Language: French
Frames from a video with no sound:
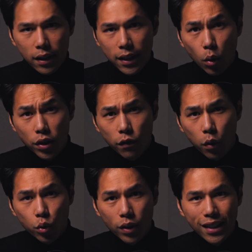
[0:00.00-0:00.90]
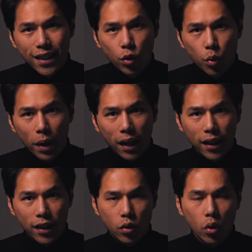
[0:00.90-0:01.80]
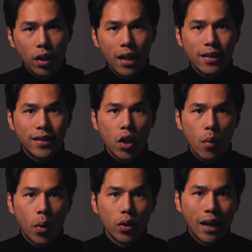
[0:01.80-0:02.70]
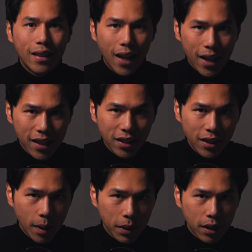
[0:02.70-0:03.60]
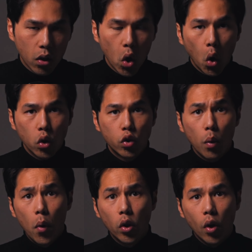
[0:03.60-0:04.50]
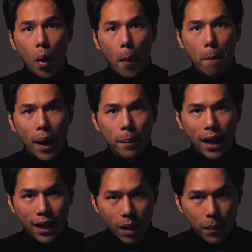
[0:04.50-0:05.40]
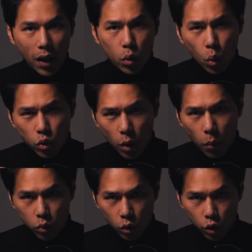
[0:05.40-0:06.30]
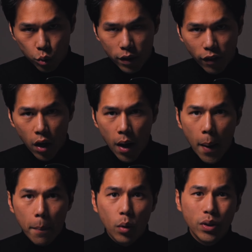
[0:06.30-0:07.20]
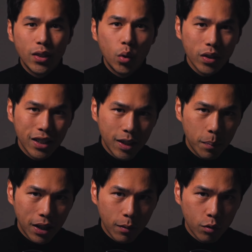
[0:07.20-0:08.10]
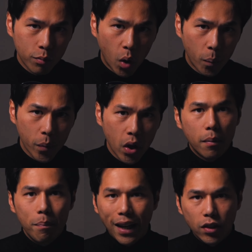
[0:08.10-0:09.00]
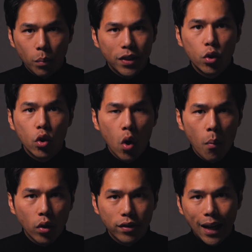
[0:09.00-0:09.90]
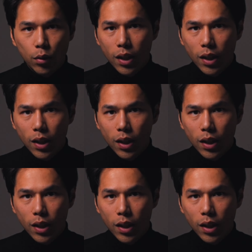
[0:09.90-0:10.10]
Il y a aussi une fonctionnalité super intéressante, c'est le mode tracking dynamique. Ce mode permet à la caméra non seulement de te suivre, mais aussi d'anticiper des mouvements. Par exemple, si tu commences à te